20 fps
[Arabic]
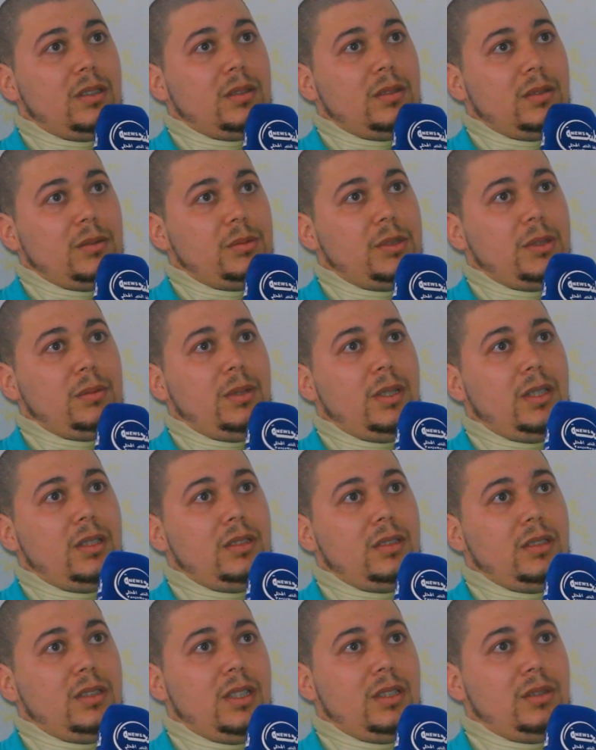نمشي
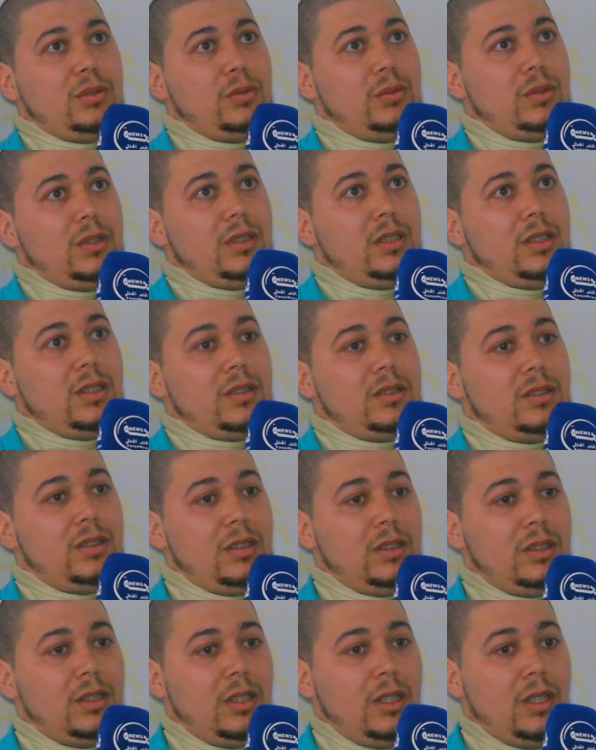بحالي عند
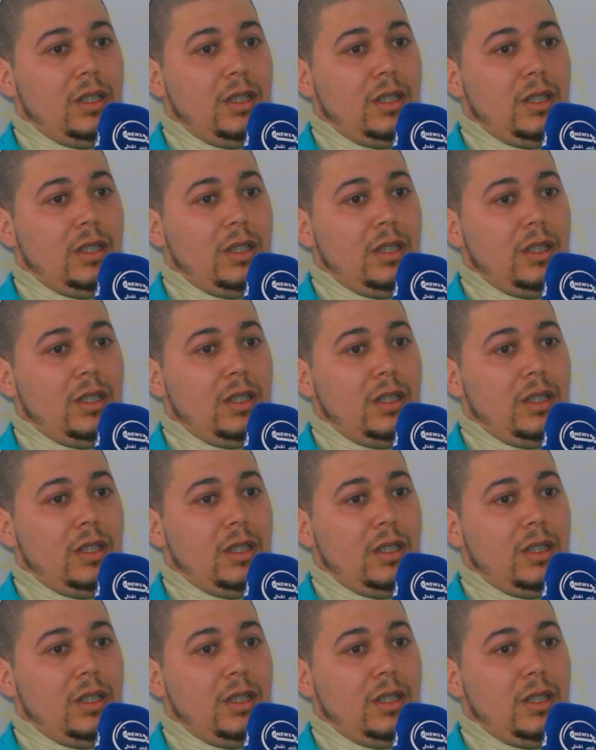وليداتي